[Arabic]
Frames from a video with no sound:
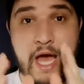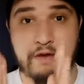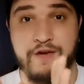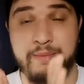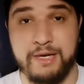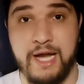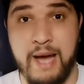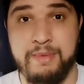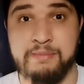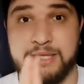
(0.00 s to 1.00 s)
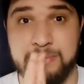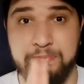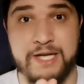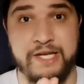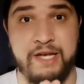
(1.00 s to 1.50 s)
افهم كلامي ما
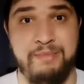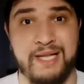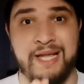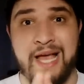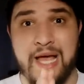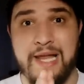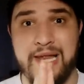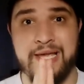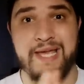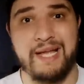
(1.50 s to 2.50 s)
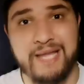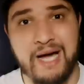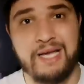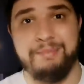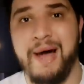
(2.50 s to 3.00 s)
تبعش عباد اللي
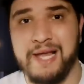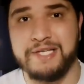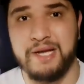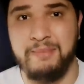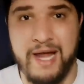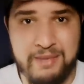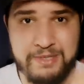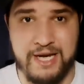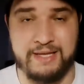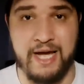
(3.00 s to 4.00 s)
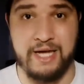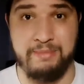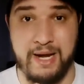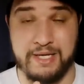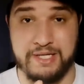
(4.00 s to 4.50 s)
ياتاكي مالك جرماني باش ياتاكي
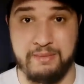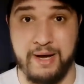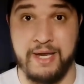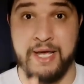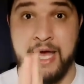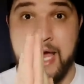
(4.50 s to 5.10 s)
مالك جرماني